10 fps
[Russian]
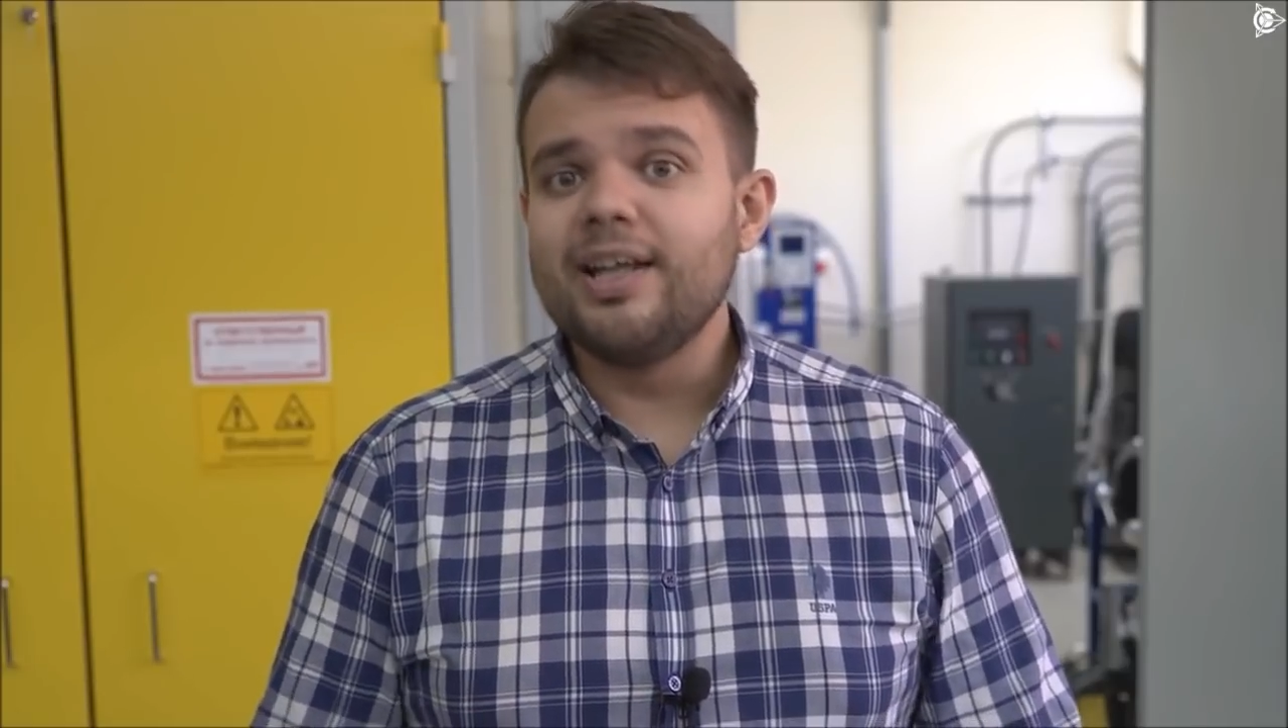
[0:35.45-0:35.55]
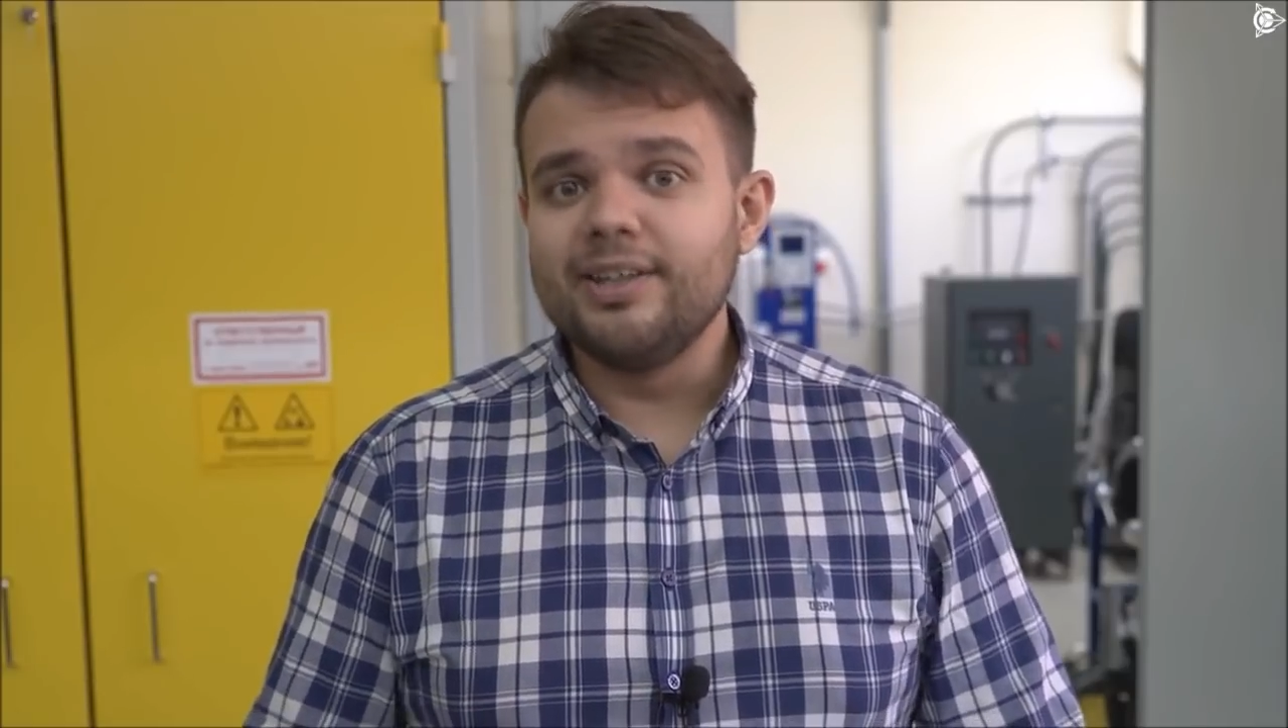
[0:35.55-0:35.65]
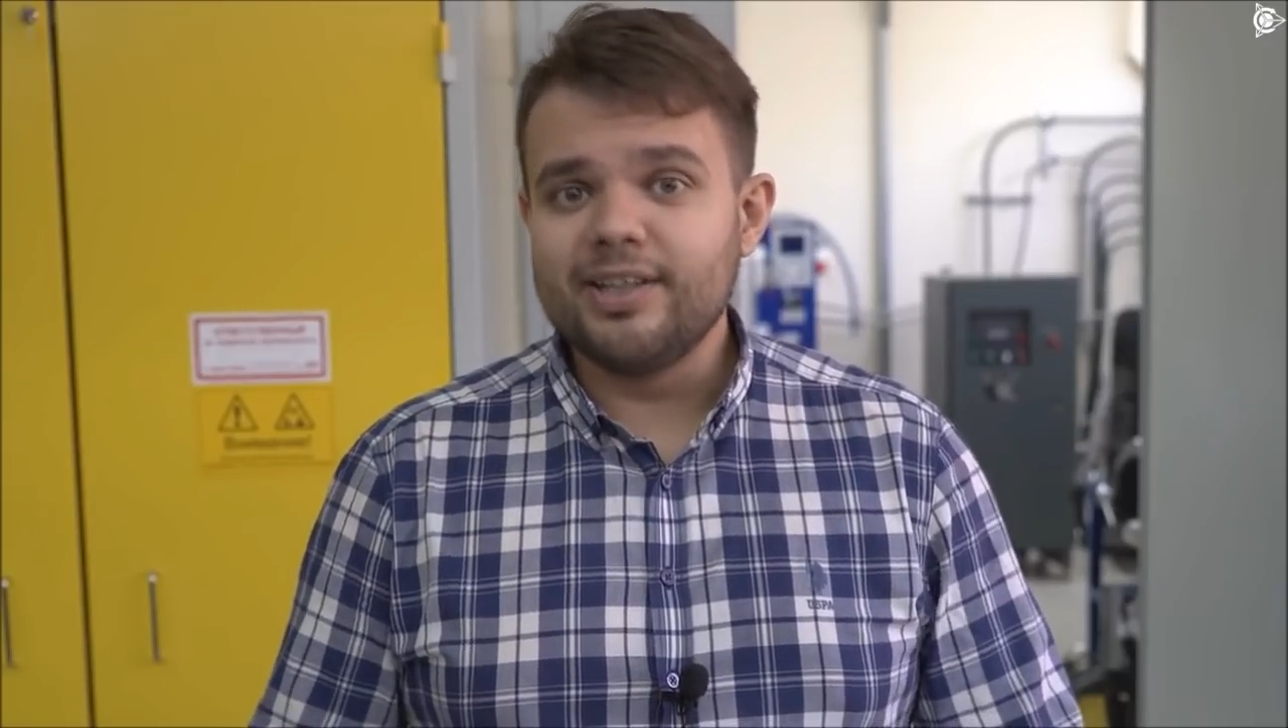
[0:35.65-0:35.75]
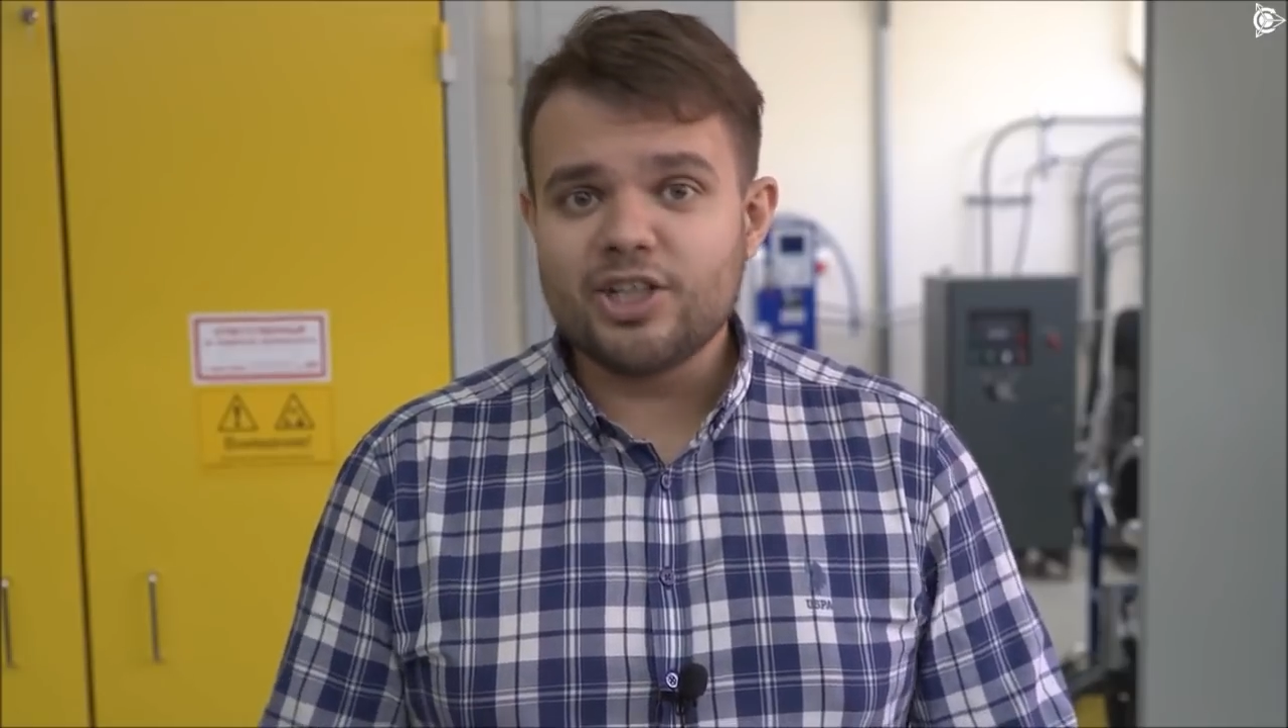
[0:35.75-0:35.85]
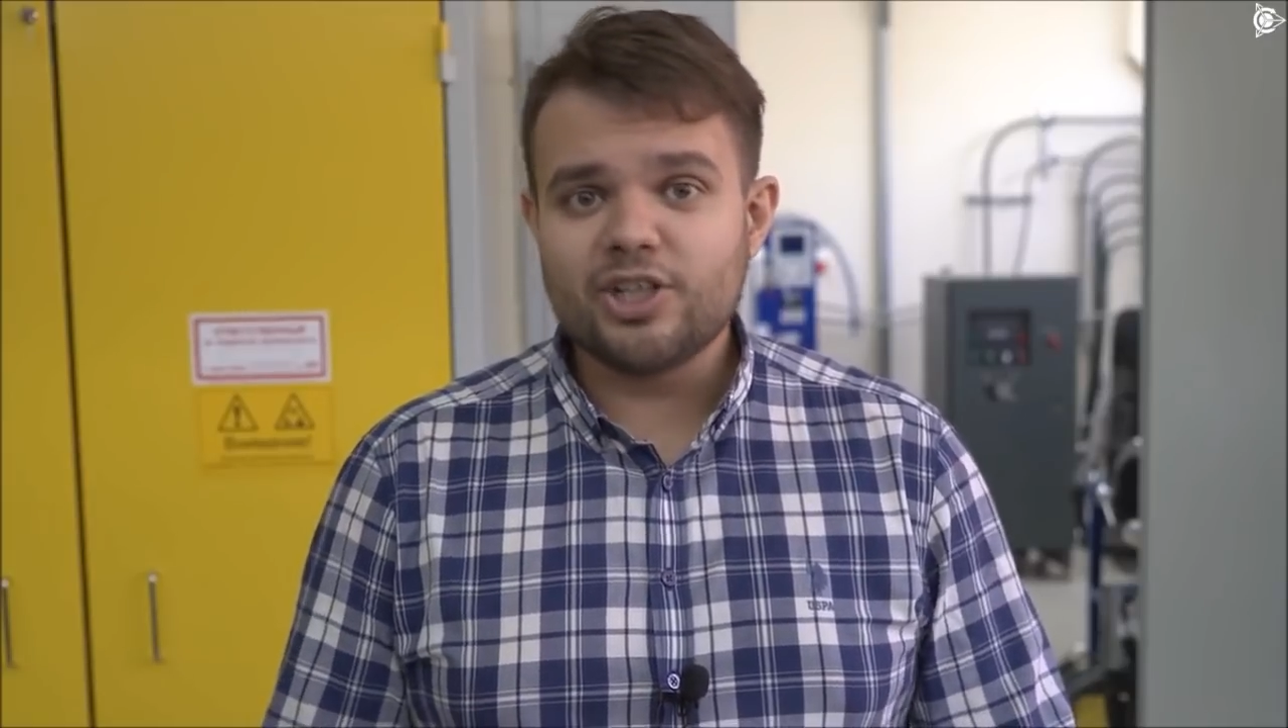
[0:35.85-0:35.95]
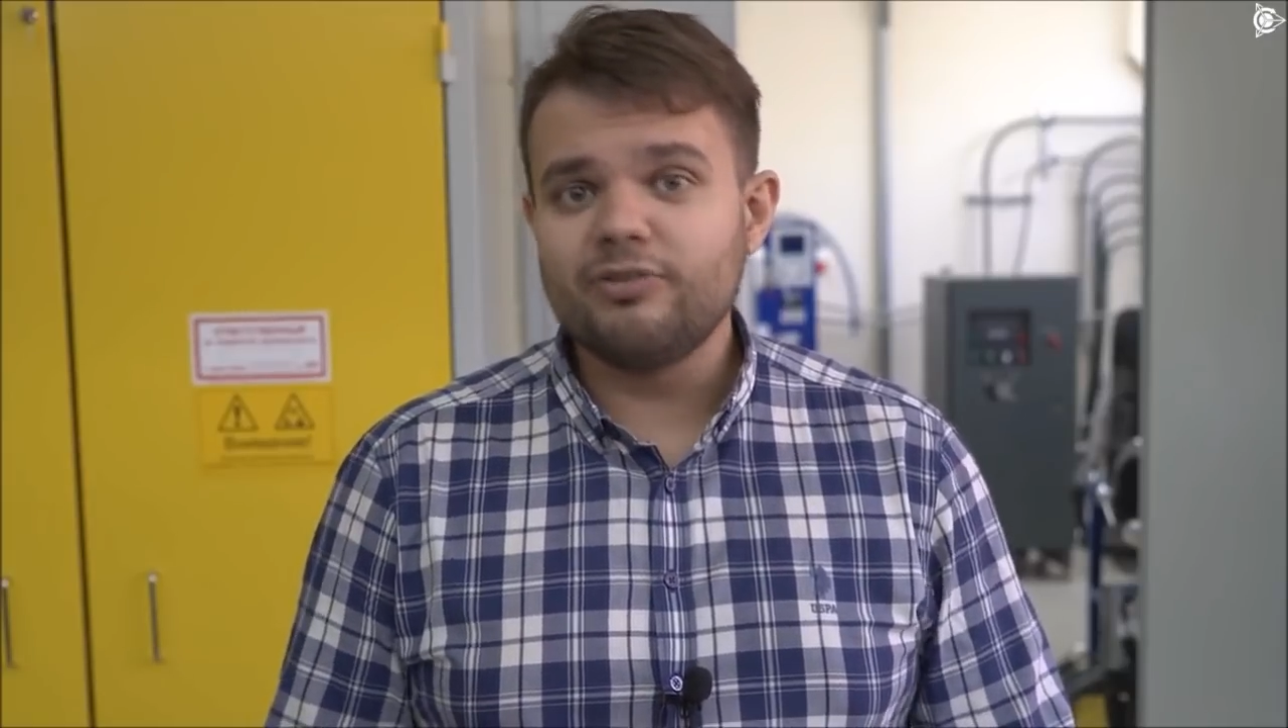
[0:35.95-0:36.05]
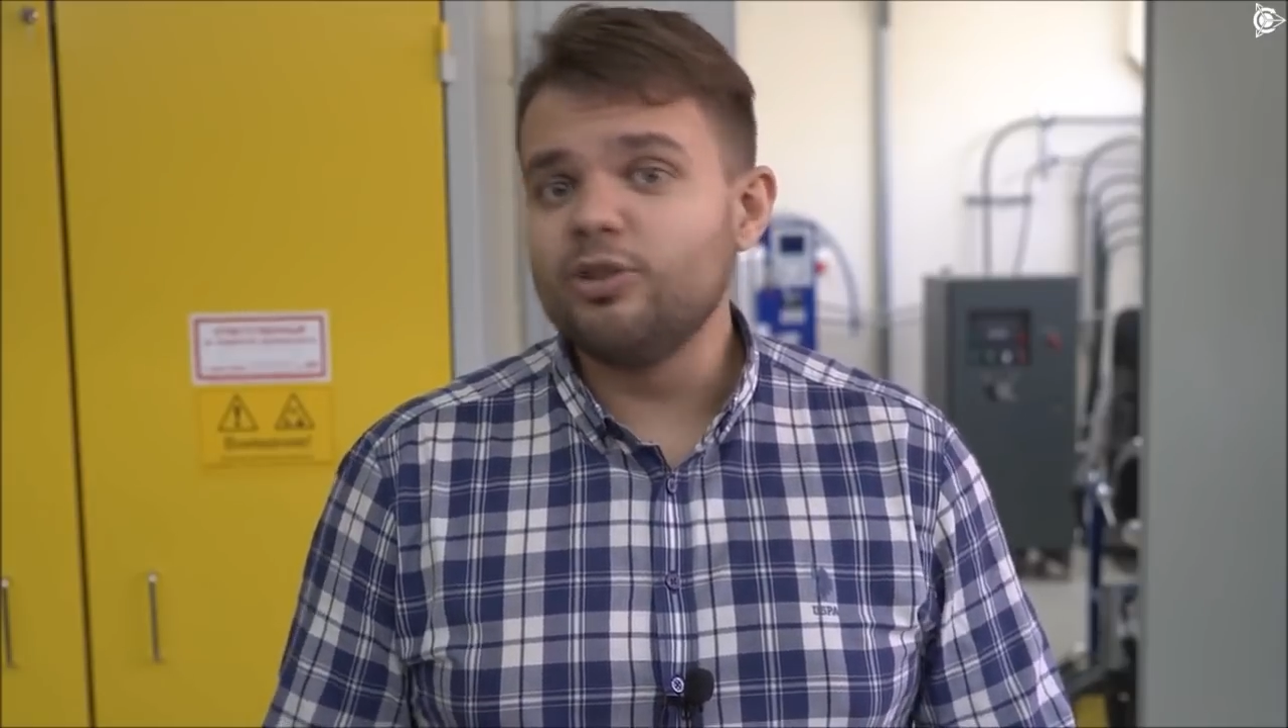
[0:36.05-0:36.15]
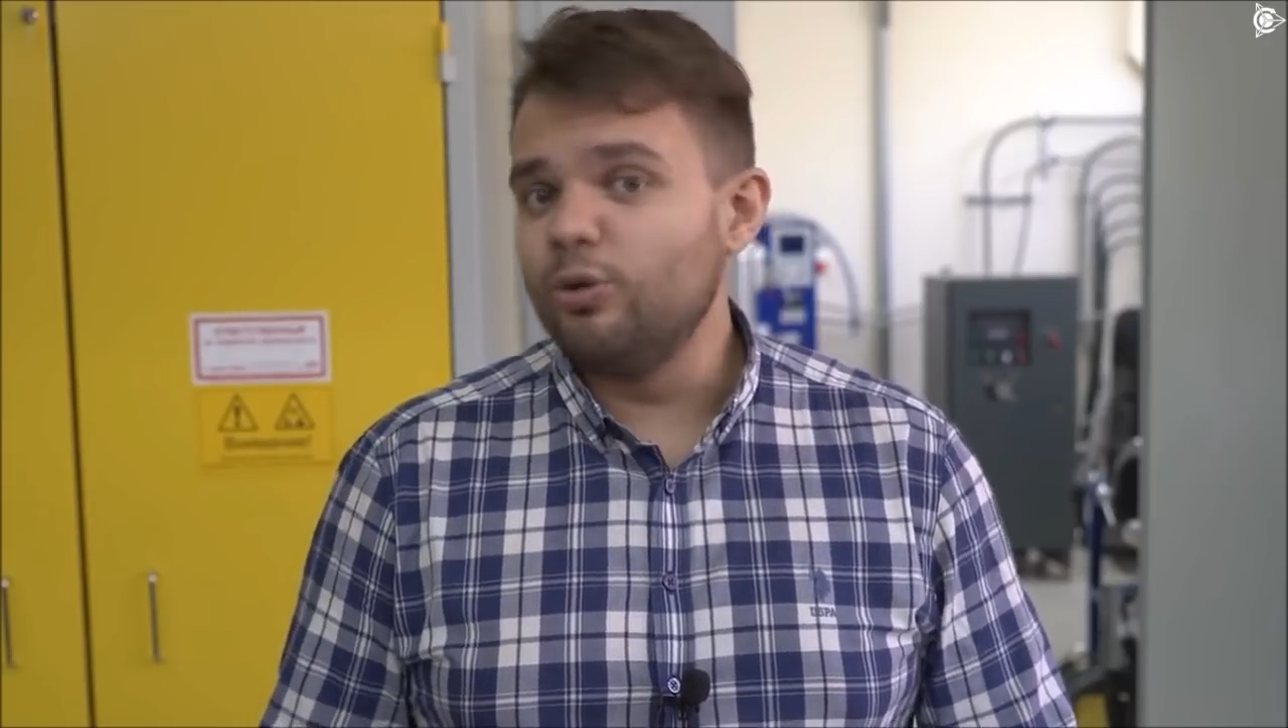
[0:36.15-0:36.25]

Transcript: нашего